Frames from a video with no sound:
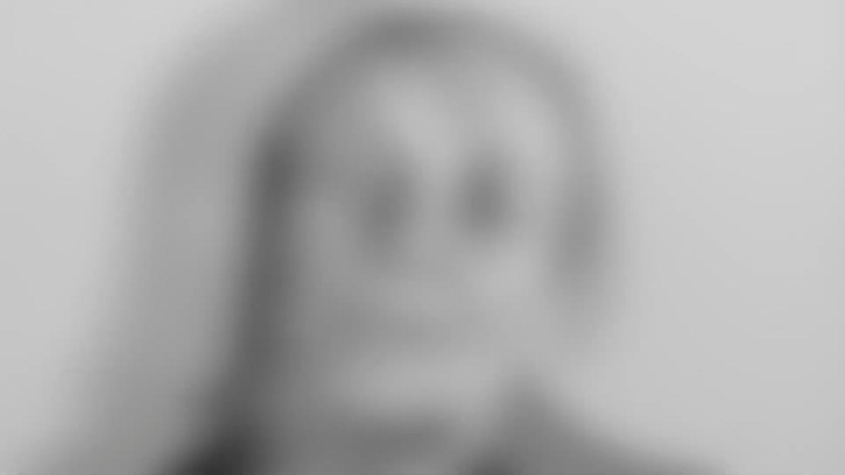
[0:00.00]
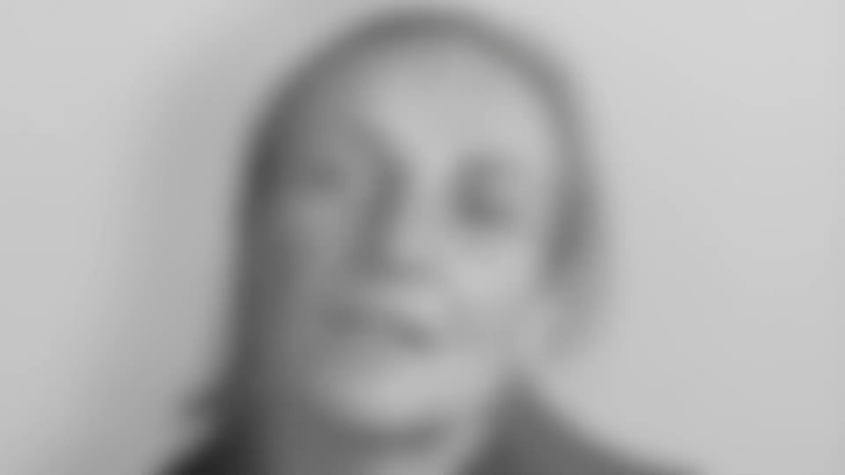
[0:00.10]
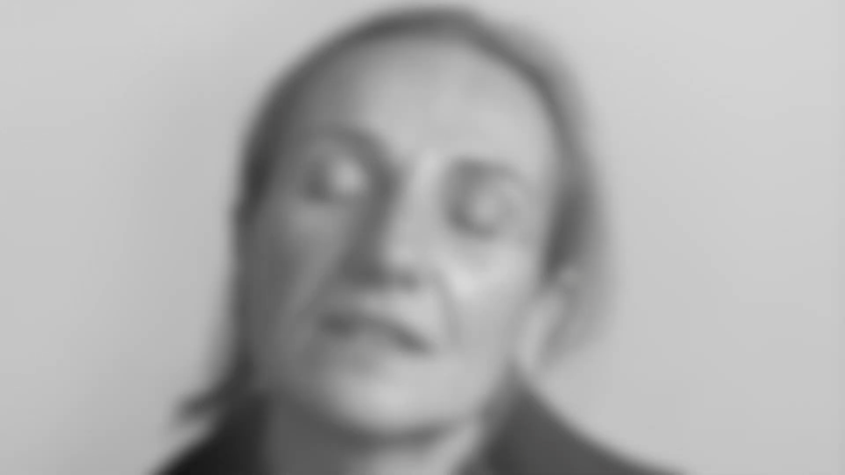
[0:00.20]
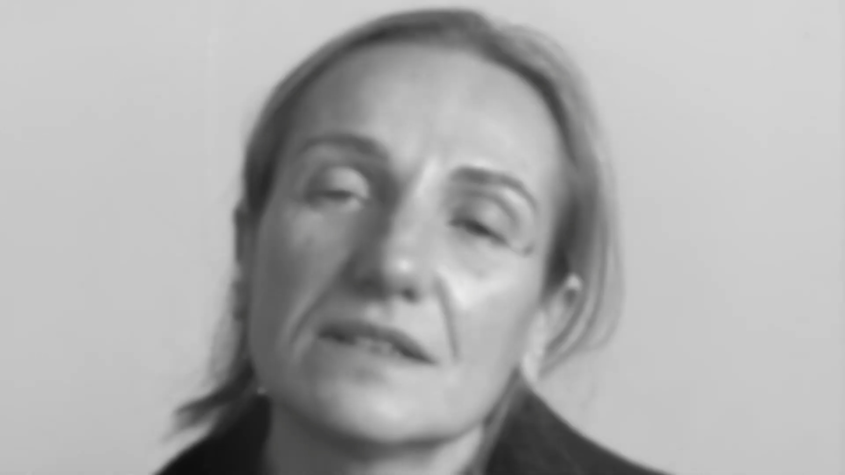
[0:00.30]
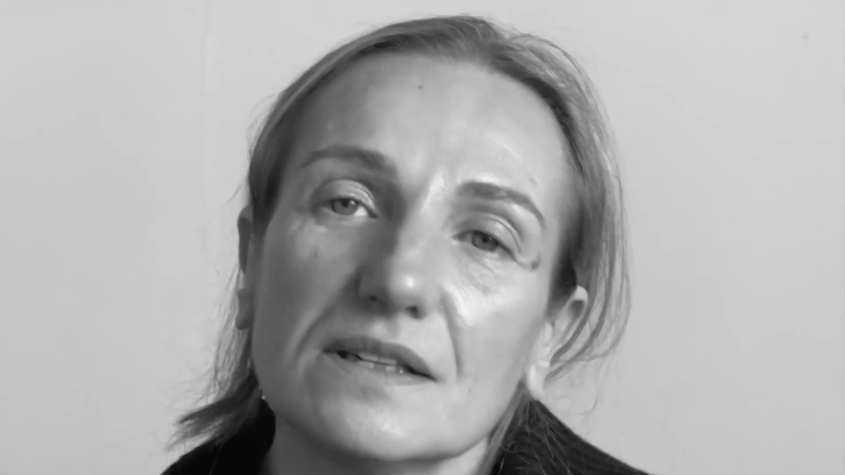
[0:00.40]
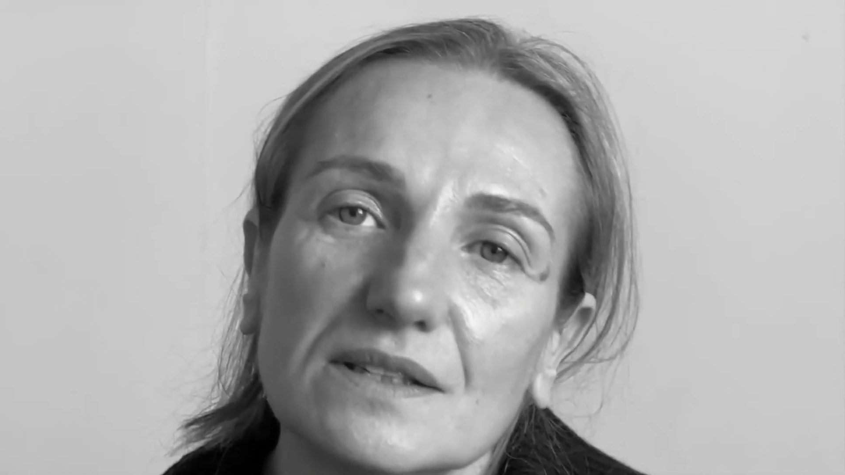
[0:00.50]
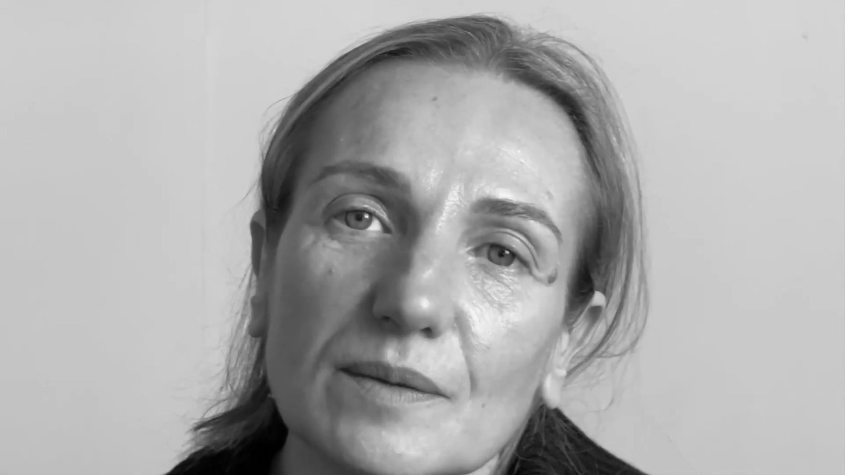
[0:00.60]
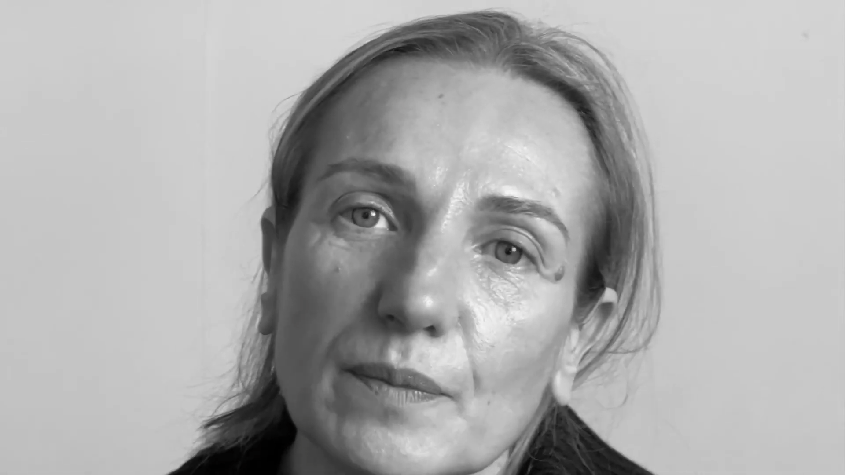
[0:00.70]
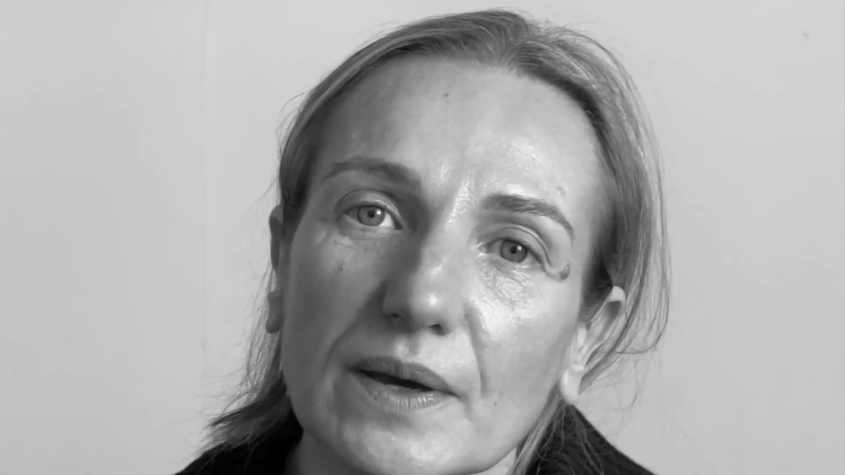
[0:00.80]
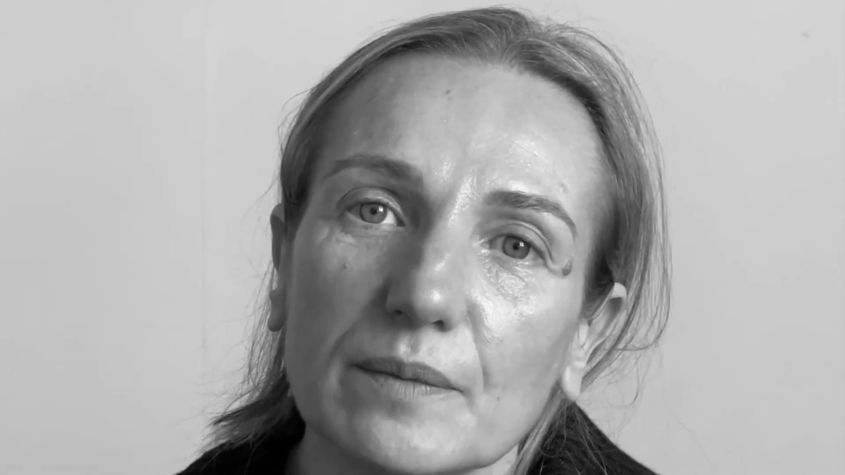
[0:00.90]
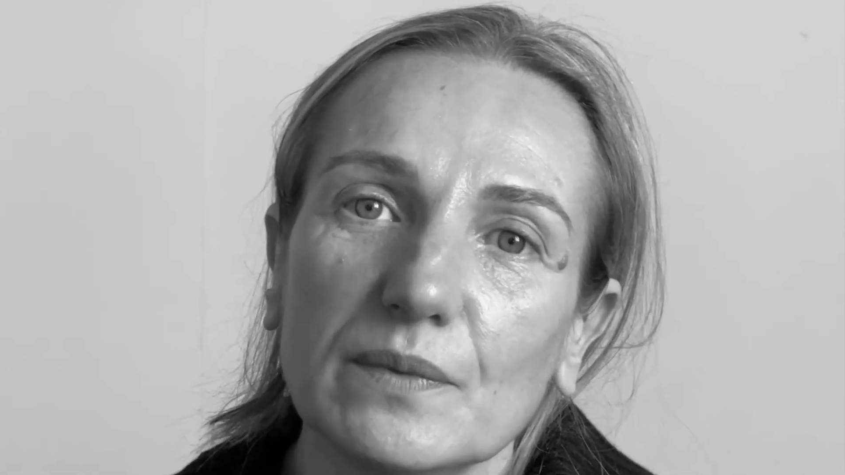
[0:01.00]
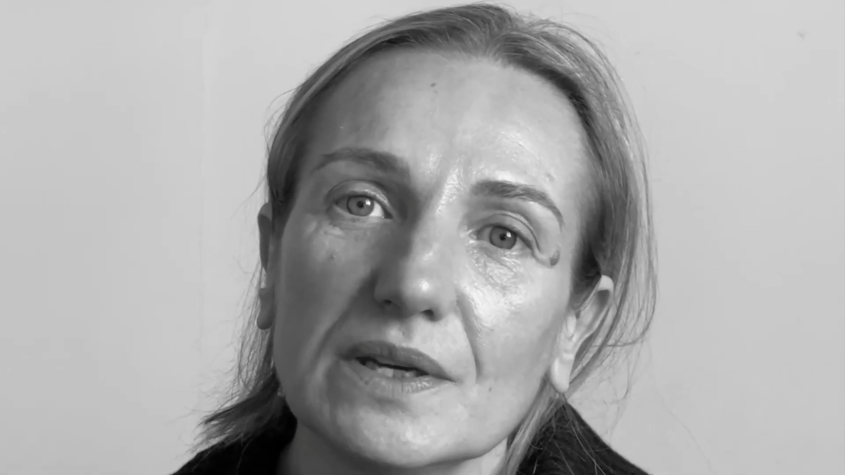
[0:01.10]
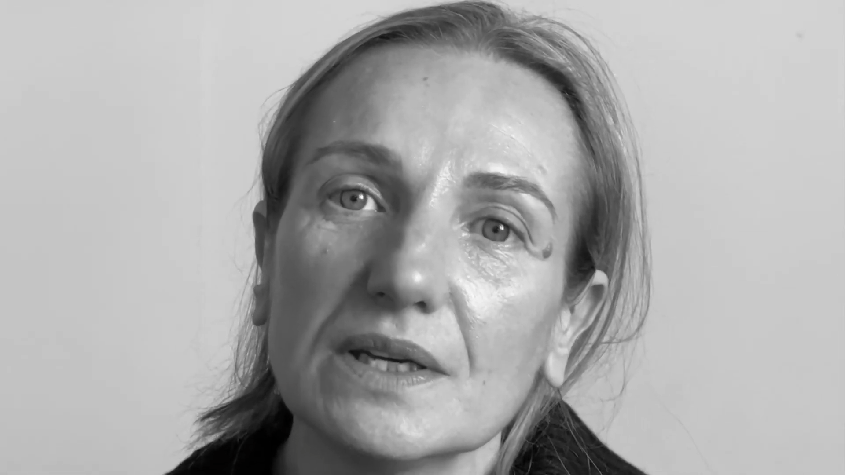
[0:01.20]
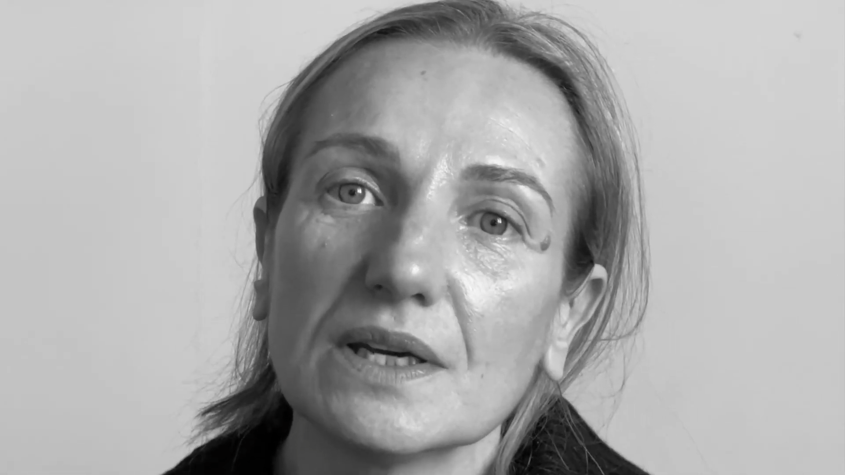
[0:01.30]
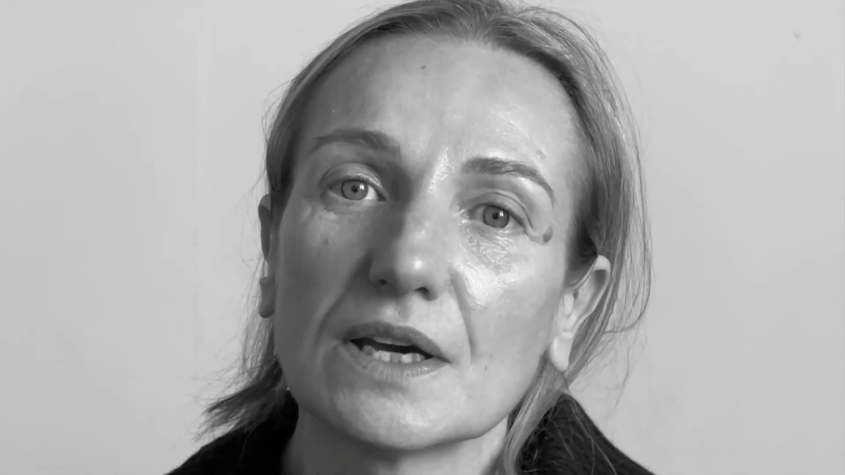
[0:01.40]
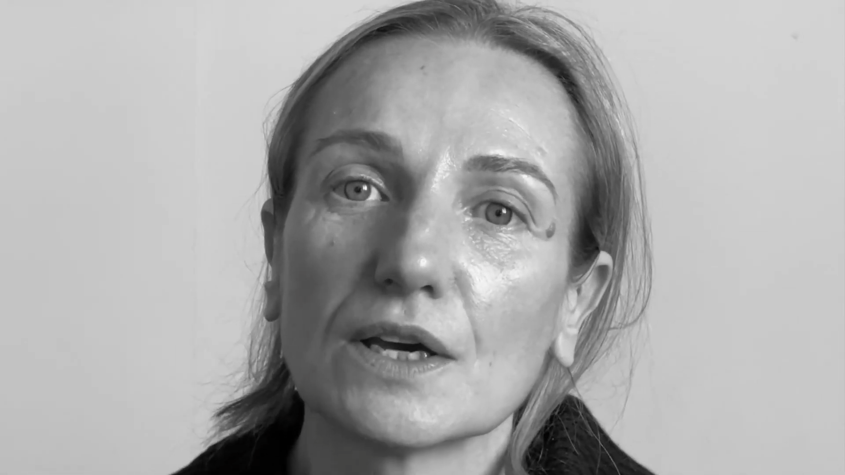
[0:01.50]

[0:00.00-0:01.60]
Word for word: La TCIC permet